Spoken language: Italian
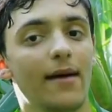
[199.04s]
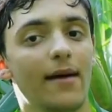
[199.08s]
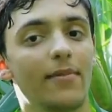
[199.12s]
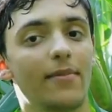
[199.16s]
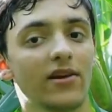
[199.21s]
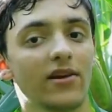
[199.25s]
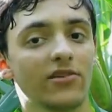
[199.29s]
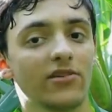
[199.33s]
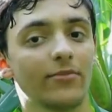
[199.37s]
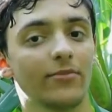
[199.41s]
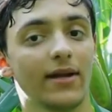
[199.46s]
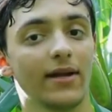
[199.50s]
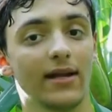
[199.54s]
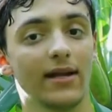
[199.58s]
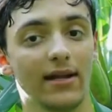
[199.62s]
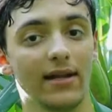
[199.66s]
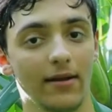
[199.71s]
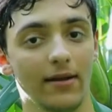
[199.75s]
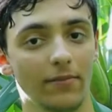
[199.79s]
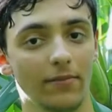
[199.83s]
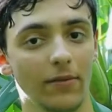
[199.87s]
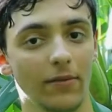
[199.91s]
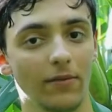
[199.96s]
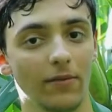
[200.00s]
Abax
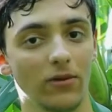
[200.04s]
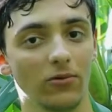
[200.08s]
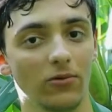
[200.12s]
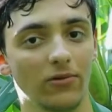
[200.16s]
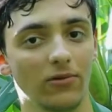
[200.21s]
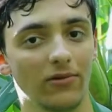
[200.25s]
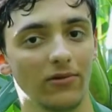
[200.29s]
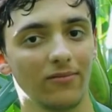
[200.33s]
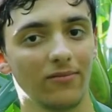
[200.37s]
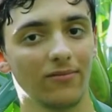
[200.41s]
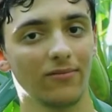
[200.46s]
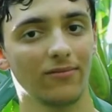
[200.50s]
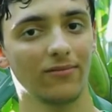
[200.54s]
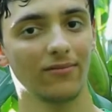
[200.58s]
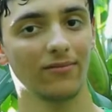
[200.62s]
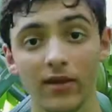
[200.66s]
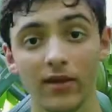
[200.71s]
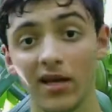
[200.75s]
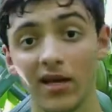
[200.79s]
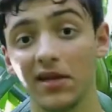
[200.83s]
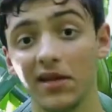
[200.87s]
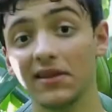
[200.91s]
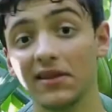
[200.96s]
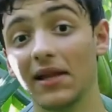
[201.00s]
parallelepipedus.
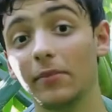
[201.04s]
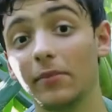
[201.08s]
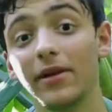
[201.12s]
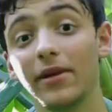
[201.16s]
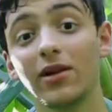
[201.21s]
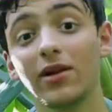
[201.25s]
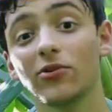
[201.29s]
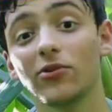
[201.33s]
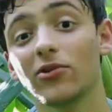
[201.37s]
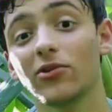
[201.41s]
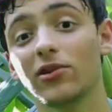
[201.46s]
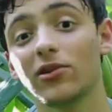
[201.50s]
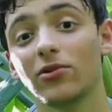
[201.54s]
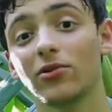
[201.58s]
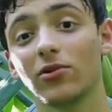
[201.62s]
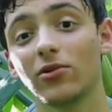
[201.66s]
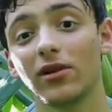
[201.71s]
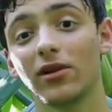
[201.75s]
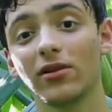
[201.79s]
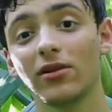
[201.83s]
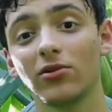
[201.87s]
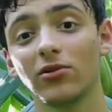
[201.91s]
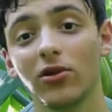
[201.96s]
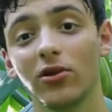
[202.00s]
Nel
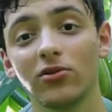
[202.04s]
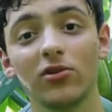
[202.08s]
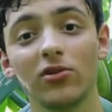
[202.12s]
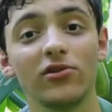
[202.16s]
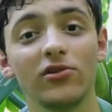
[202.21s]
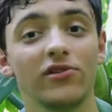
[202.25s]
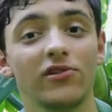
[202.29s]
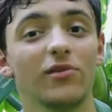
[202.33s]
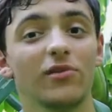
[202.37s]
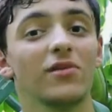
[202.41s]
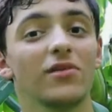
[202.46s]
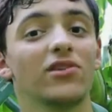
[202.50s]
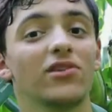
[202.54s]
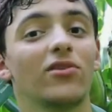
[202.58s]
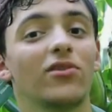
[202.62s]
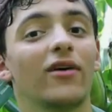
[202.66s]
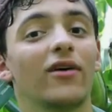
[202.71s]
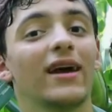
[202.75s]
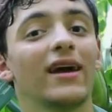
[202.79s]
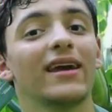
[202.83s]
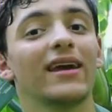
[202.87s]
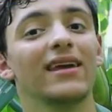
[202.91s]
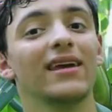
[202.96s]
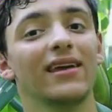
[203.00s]
1838 ci si misero
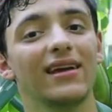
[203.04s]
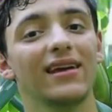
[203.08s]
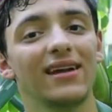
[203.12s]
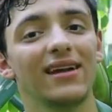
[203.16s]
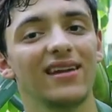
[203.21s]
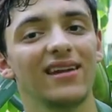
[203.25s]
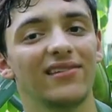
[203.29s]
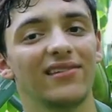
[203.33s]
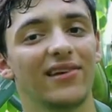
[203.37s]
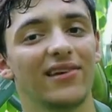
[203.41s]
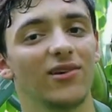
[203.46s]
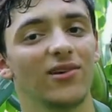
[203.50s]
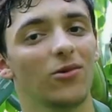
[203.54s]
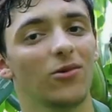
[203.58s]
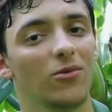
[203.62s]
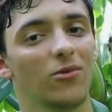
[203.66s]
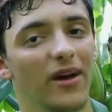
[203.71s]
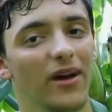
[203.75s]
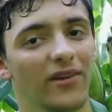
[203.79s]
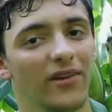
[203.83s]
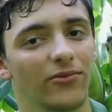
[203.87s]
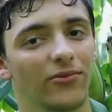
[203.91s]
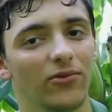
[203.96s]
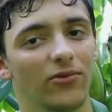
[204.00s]
anche gli inglesi con
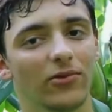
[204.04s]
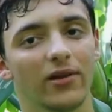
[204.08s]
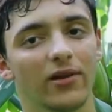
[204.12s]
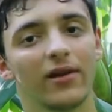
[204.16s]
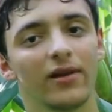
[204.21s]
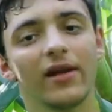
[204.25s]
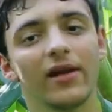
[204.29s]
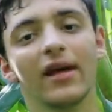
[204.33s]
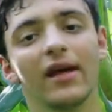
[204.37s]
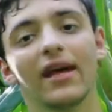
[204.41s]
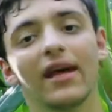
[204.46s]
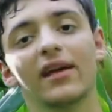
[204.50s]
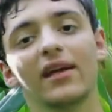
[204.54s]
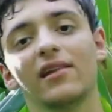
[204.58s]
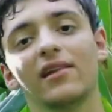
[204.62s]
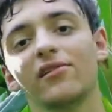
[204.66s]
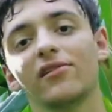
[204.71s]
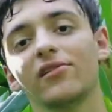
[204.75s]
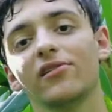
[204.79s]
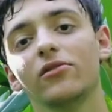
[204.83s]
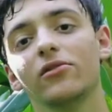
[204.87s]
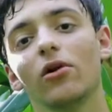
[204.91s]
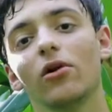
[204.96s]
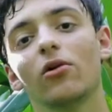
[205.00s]
Westwood, che
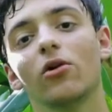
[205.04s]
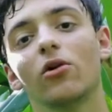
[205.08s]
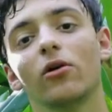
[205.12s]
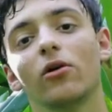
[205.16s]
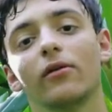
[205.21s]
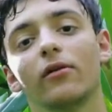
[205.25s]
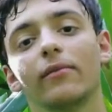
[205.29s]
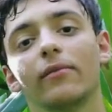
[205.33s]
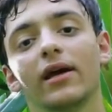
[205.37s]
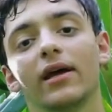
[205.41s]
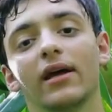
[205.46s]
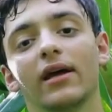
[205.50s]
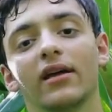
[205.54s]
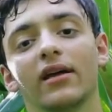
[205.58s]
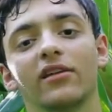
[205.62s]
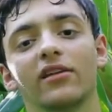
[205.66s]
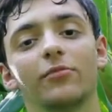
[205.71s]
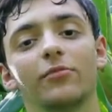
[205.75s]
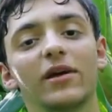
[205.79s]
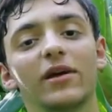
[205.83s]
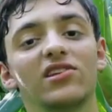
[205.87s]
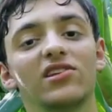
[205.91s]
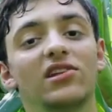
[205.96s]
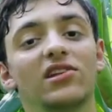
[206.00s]
designò come
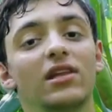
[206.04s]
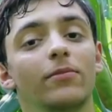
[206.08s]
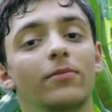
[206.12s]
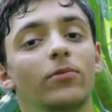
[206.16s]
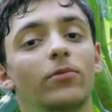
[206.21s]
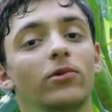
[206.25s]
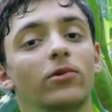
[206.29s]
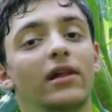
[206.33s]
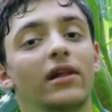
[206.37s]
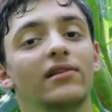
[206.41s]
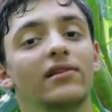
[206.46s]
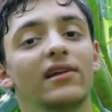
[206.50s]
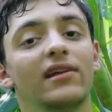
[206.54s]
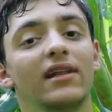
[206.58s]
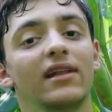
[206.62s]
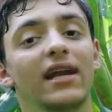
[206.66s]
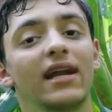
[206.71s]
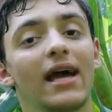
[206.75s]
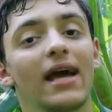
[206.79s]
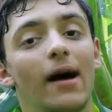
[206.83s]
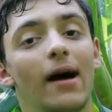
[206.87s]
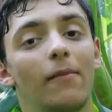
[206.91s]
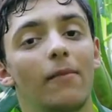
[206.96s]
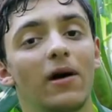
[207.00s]
specie tipo del
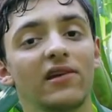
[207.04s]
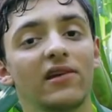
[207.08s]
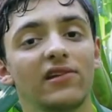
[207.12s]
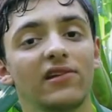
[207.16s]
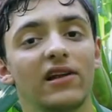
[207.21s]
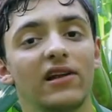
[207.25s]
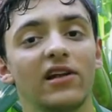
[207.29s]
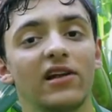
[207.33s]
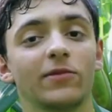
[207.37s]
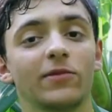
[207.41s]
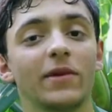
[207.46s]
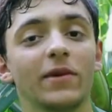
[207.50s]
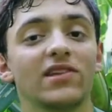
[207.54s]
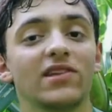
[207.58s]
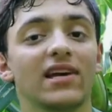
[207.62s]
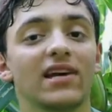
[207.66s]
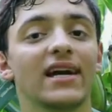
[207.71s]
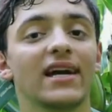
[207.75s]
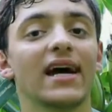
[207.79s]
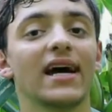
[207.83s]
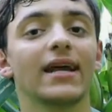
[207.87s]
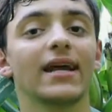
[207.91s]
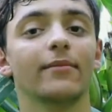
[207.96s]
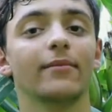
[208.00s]
genere Abax la specie
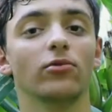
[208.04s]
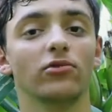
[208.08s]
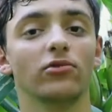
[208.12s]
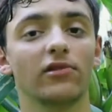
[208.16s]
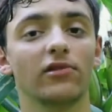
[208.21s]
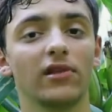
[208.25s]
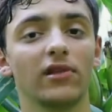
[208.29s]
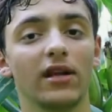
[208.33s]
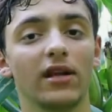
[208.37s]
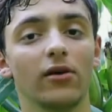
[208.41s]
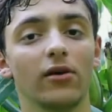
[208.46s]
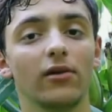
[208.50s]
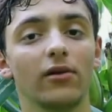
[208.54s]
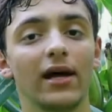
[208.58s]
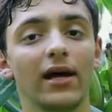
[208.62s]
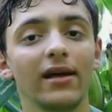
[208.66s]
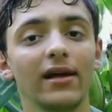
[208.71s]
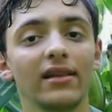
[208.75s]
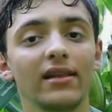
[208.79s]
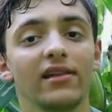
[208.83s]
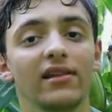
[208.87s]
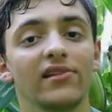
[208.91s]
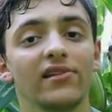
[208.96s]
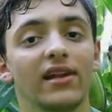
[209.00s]
Carabus
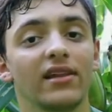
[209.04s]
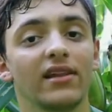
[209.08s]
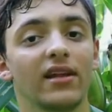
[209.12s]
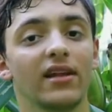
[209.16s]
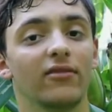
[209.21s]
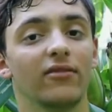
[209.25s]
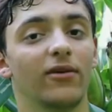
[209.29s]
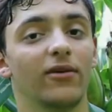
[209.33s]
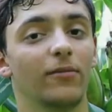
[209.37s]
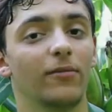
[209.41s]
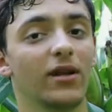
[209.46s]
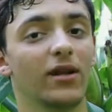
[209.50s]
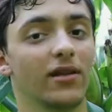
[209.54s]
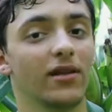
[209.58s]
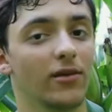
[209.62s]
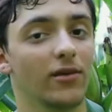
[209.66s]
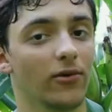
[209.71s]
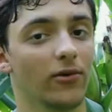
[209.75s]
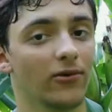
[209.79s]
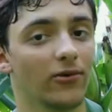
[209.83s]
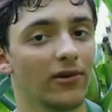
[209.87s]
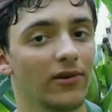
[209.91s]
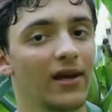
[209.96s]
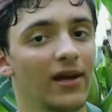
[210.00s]
triola descritta da
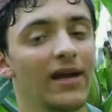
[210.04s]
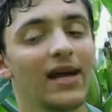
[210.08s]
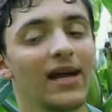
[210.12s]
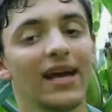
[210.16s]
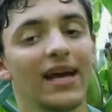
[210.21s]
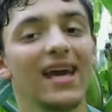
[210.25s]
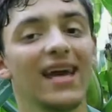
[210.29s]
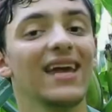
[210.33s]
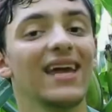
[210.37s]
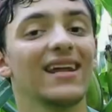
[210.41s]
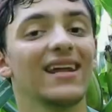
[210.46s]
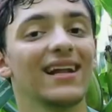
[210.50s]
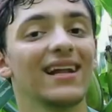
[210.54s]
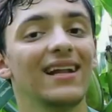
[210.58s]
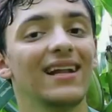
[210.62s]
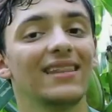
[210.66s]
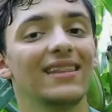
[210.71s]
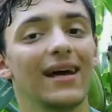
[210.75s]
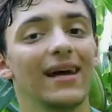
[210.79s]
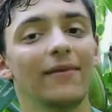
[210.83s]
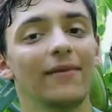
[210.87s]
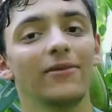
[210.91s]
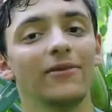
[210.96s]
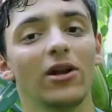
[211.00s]
Fabricius, che in
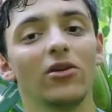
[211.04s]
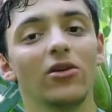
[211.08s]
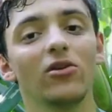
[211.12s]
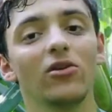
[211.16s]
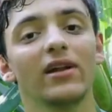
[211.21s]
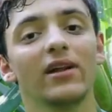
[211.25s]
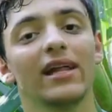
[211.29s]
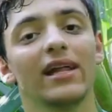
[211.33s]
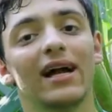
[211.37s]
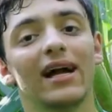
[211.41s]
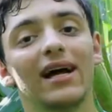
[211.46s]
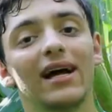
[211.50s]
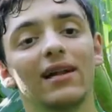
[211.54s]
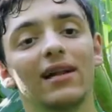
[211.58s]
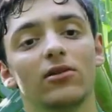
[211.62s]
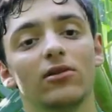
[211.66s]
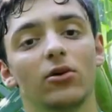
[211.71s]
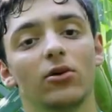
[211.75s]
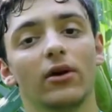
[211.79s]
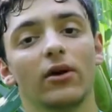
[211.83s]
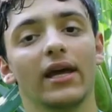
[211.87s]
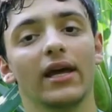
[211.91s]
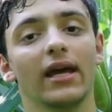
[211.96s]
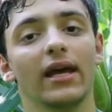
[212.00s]
realtà però non era
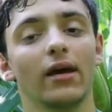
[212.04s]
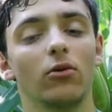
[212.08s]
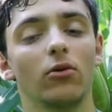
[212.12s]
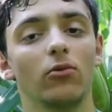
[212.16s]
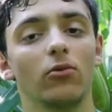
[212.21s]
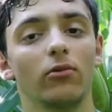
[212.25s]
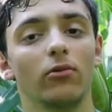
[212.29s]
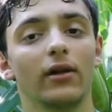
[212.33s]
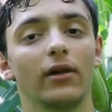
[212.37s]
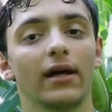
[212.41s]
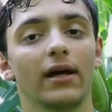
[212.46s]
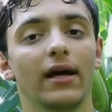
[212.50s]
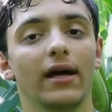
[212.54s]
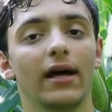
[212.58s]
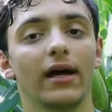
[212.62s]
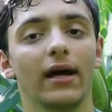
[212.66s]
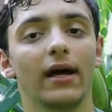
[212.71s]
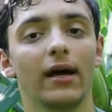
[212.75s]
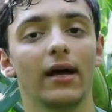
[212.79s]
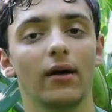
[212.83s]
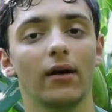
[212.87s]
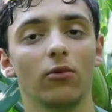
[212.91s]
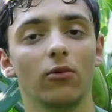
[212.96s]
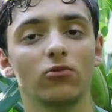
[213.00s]
altro che un,
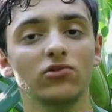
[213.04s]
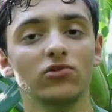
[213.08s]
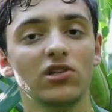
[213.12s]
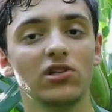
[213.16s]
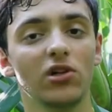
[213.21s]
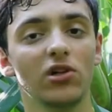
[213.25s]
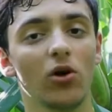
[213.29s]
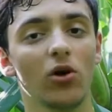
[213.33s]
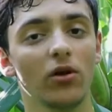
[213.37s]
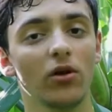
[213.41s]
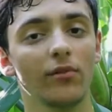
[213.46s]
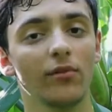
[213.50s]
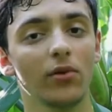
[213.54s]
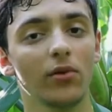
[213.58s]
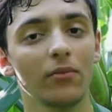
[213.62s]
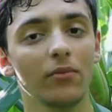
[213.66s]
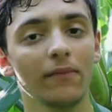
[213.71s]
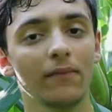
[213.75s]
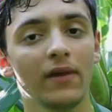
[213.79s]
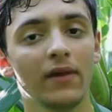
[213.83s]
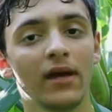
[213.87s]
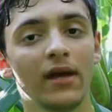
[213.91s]
eh, un sinonimo